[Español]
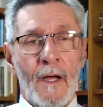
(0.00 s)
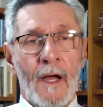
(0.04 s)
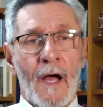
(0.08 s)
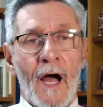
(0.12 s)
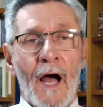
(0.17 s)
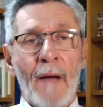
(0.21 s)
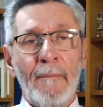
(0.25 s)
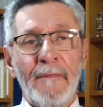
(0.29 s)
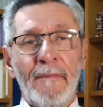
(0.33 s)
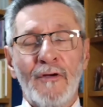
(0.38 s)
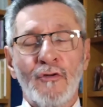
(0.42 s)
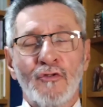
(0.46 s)

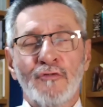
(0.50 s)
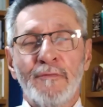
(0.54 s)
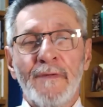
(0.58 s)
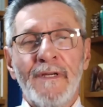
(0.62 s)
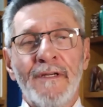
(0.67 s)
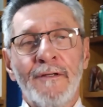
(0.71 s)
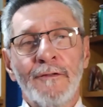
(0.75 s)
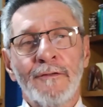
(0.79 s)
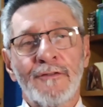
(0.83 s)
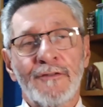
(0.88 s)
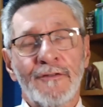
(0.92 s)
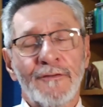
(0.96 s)
Amigos
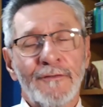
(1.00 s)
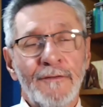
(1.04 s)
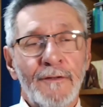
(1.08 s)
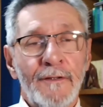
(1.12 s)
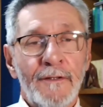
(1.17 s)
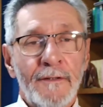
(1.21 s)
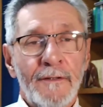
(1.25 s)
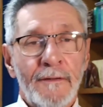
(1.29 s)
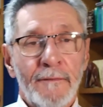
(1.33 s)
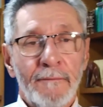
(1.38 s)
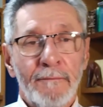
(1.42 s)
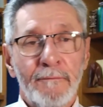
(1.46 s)
míos,
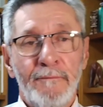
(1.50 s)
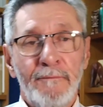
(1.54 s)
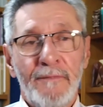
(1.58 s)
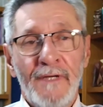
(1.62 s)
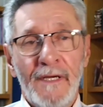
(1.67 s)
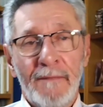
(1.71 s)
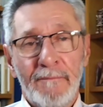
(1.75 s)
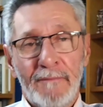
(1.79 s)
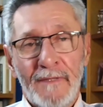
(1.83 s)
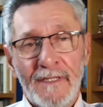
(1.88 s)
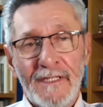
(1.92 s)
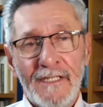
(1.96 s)

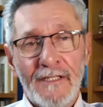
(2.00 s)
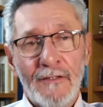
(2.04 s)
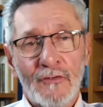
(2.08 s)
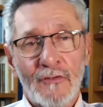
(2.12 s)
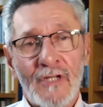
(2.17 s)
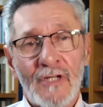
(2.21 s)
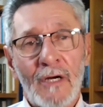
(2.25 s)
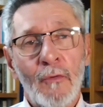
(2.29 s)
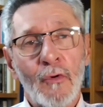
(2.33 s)
bienvenidos a